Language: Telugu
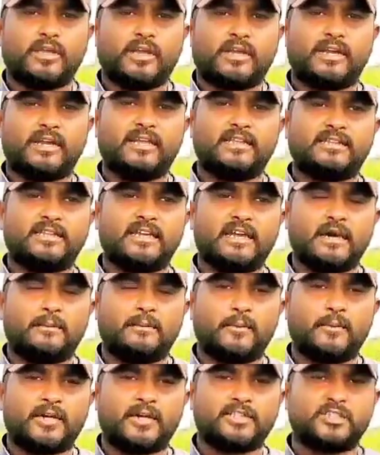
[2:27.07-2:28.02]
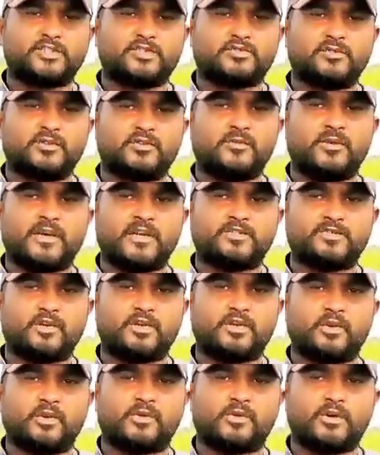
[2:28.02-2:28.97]
ఎక్కడైతే అప్పుగా తెచ్చుకున్న వారి
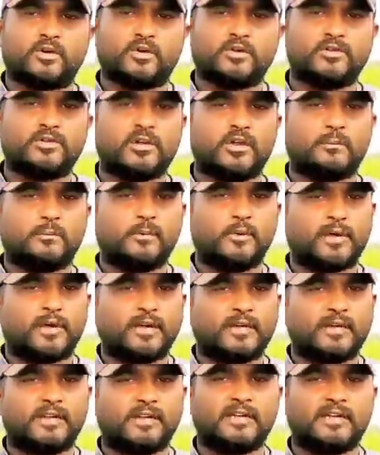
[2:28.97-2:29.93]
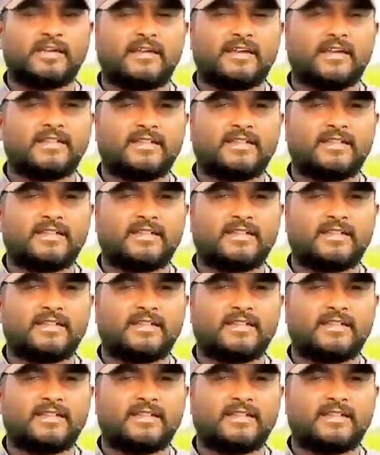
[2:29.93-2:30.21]
చోట కూడా కొందరు అప్పులు కట్టలేక